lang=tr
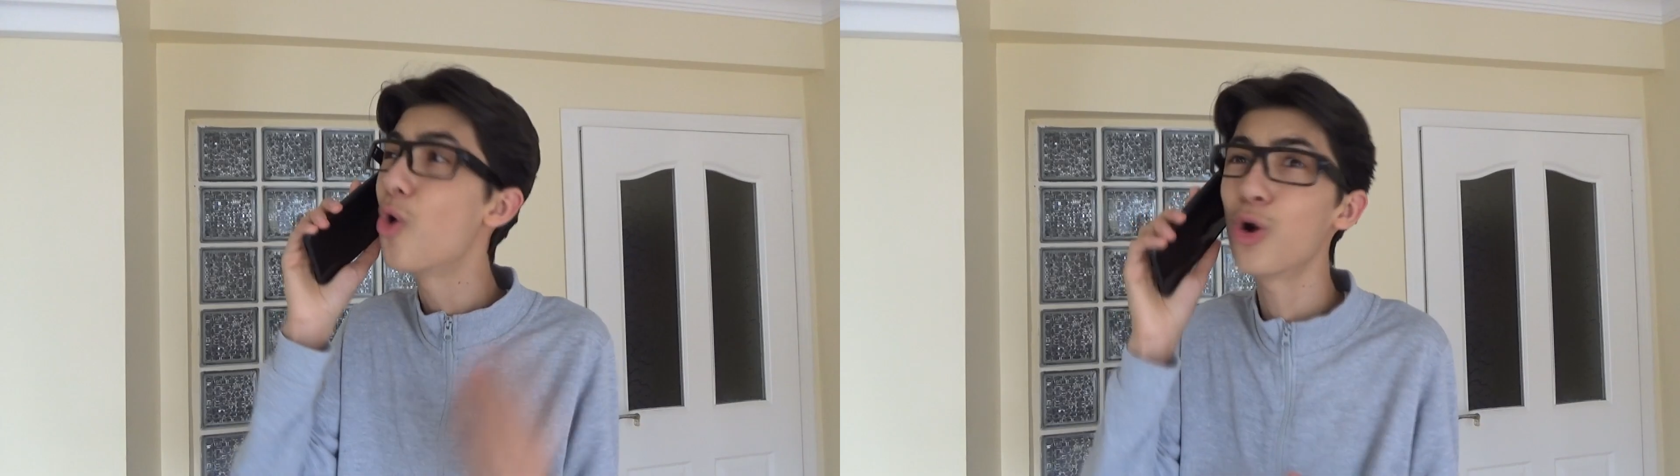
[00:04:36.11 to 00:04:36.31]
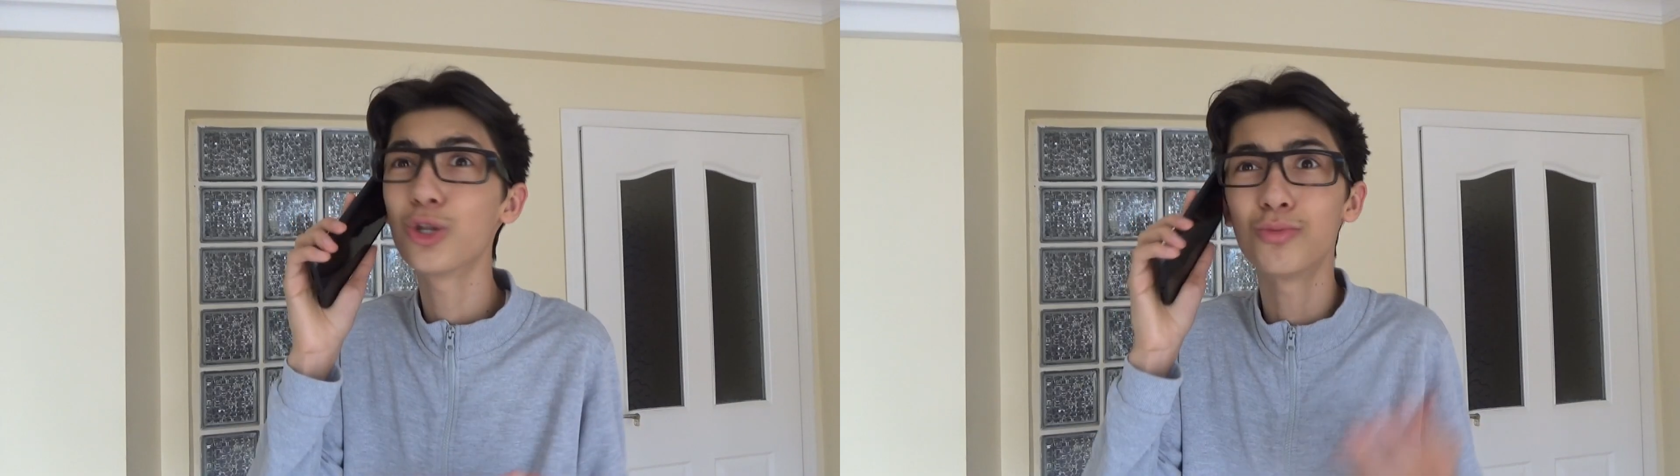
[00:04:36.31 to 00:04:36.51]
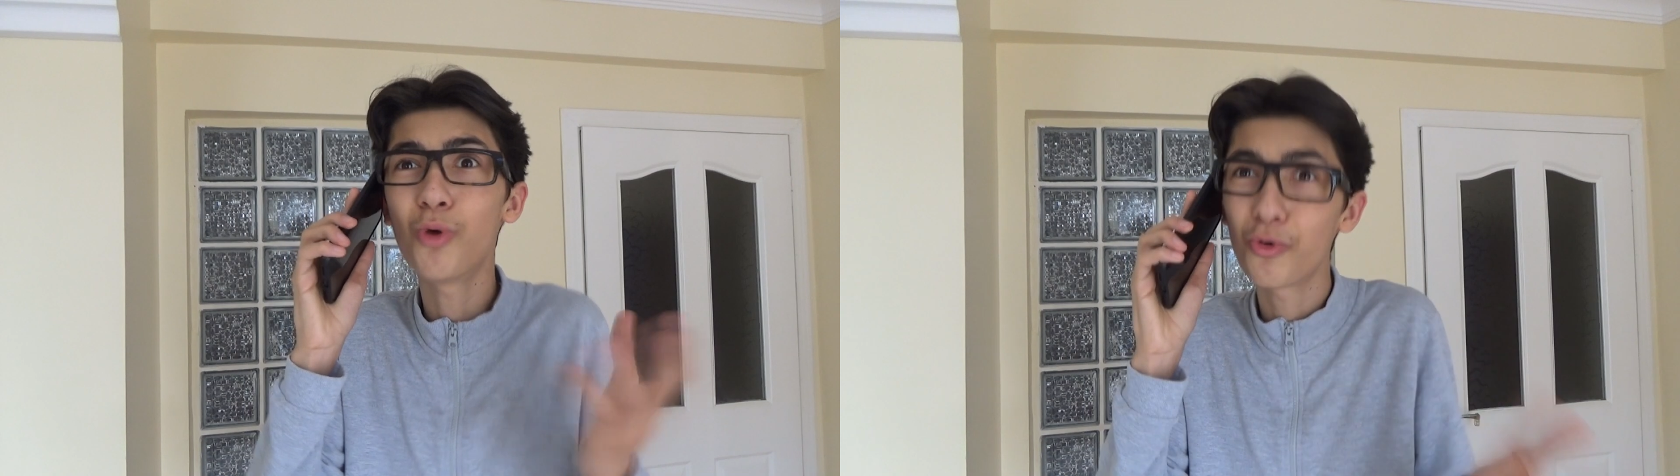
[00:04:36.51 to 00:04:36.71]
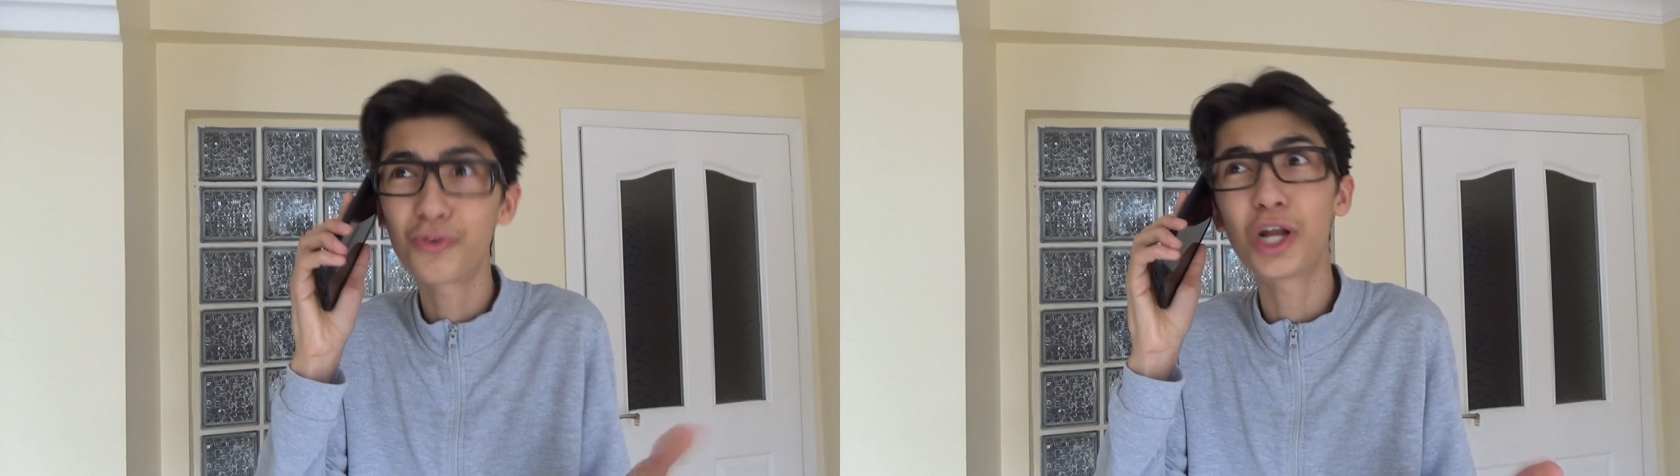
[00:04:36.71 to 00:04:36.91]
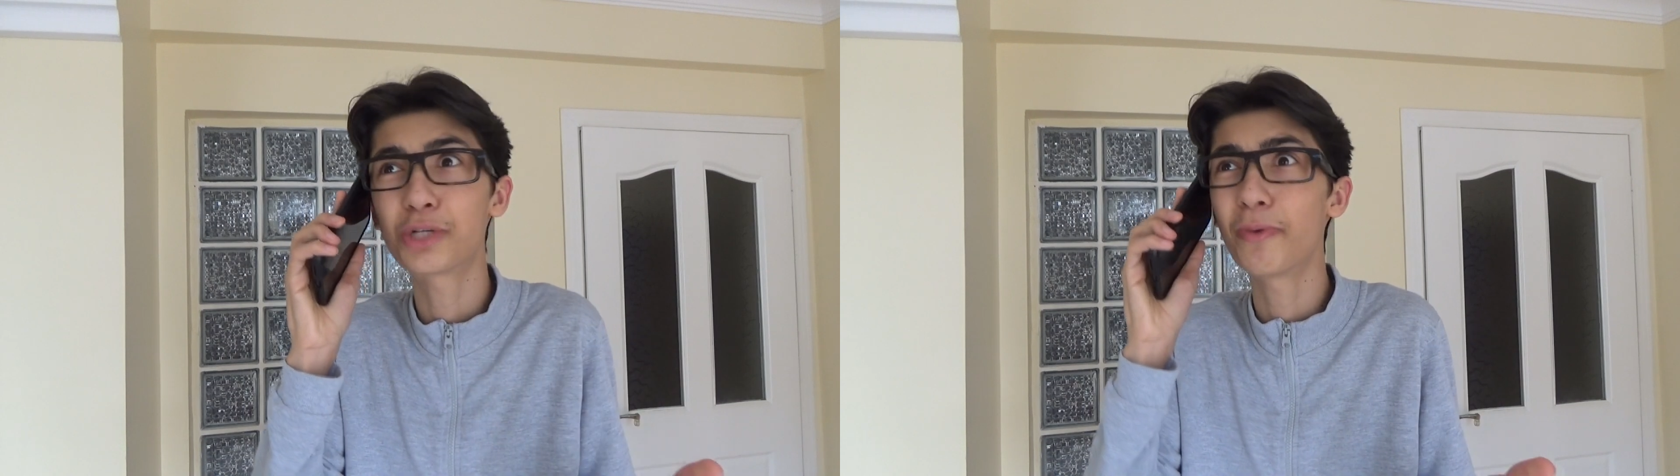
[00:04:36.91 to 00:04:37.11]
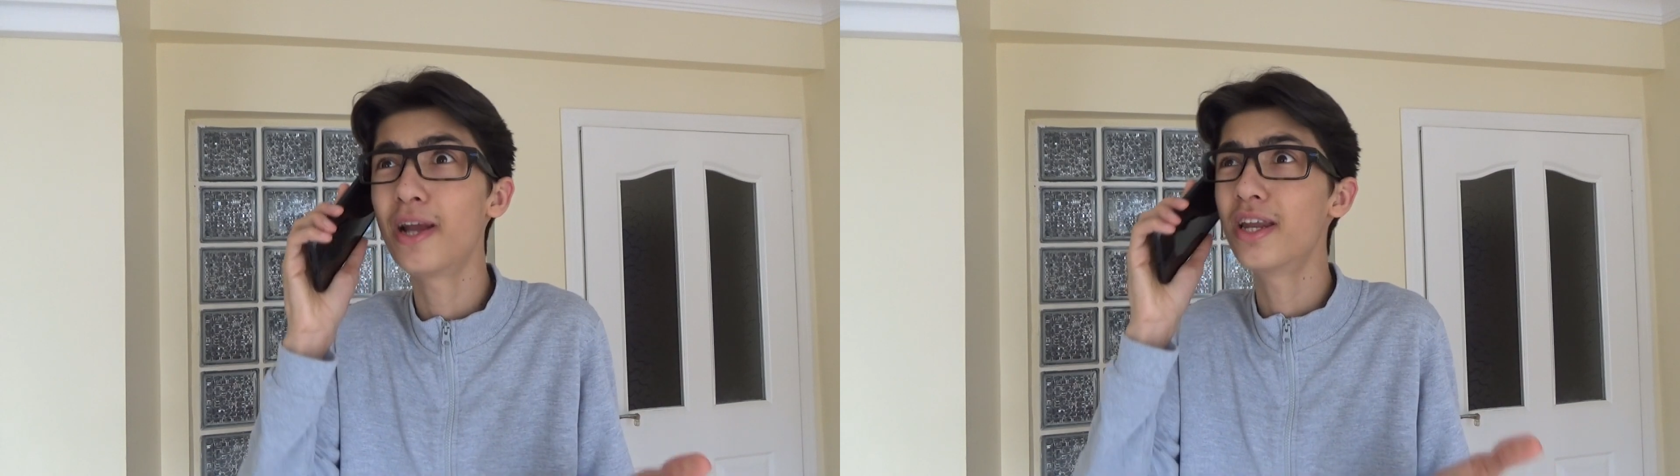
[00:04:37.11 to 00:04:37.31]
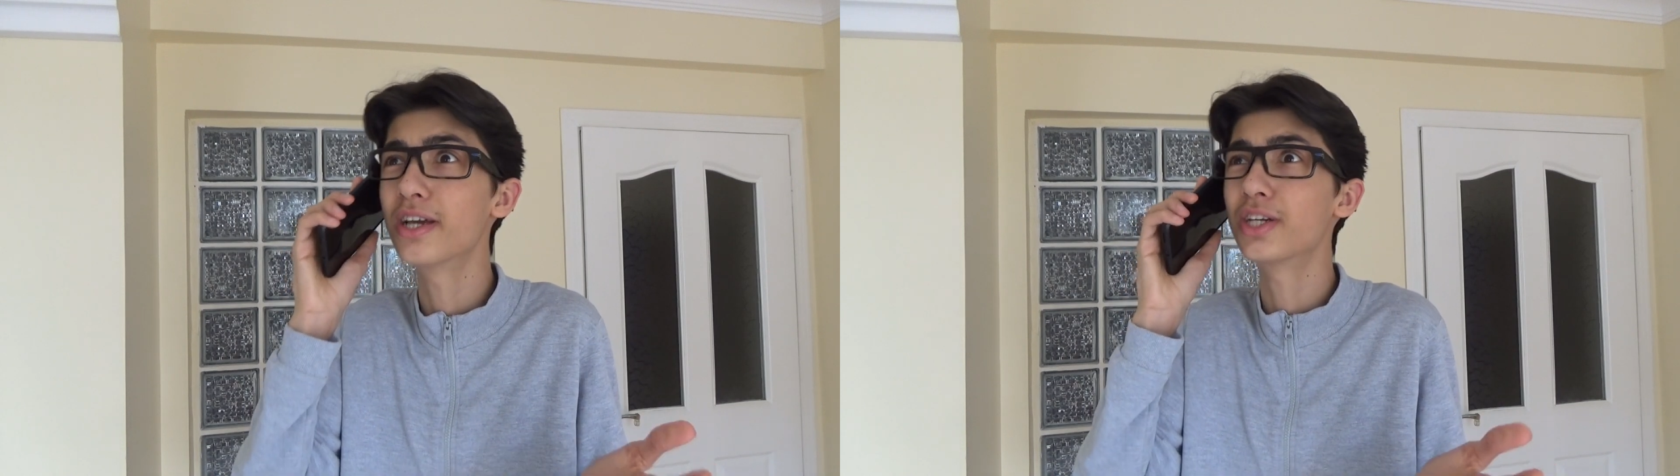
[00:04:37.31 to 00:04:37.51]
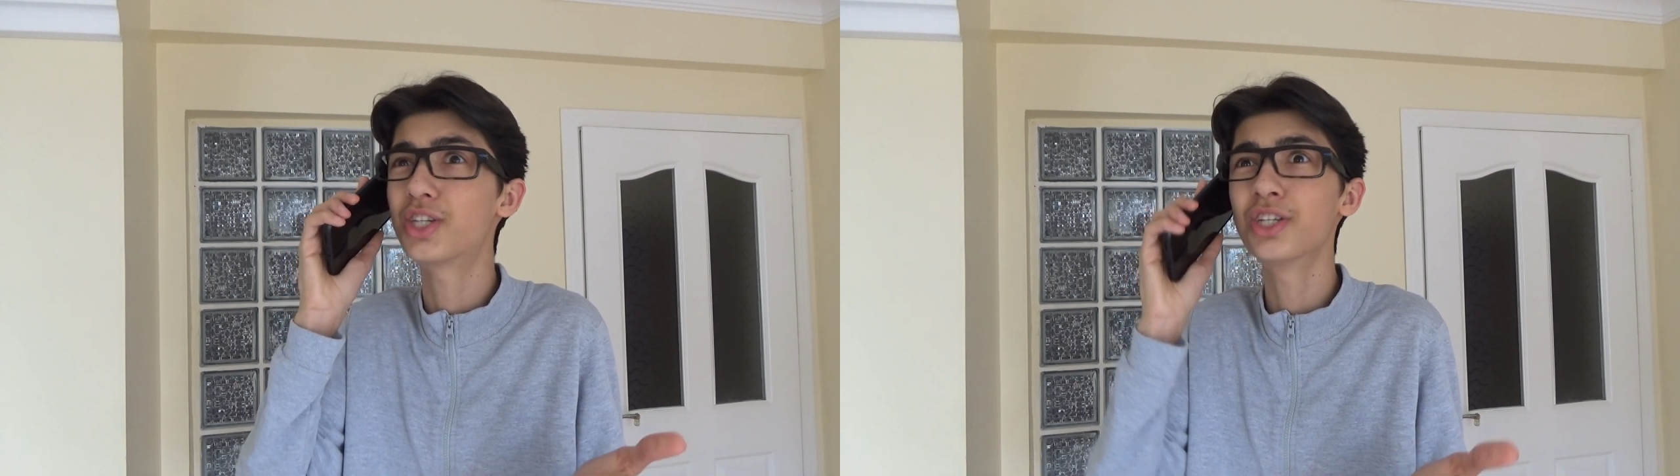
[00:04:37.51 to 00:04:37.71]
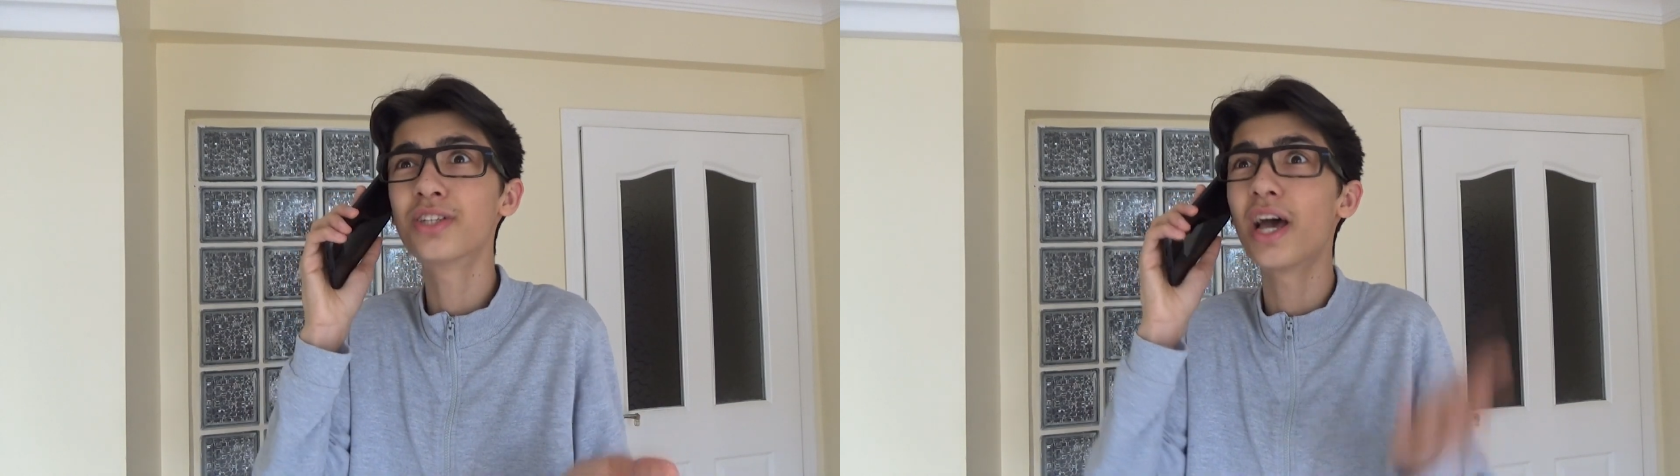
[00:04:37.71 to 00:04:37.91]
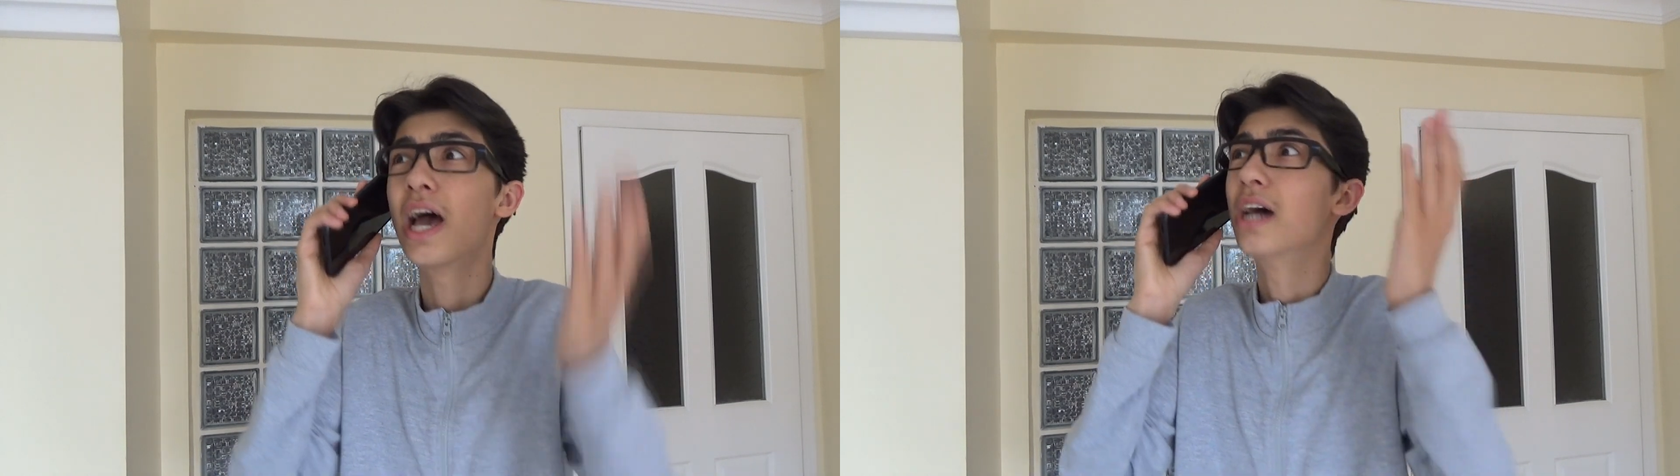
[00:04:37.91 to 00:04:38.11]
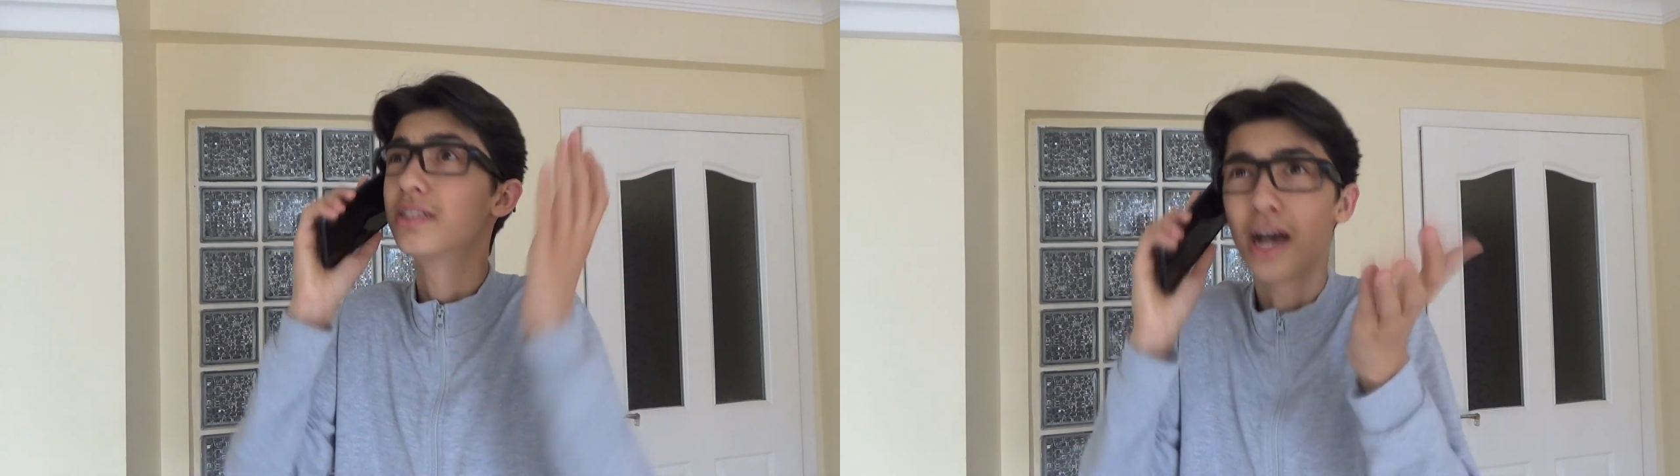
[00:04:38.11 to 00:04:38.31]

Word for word: Oğlum o flash belleğin içinde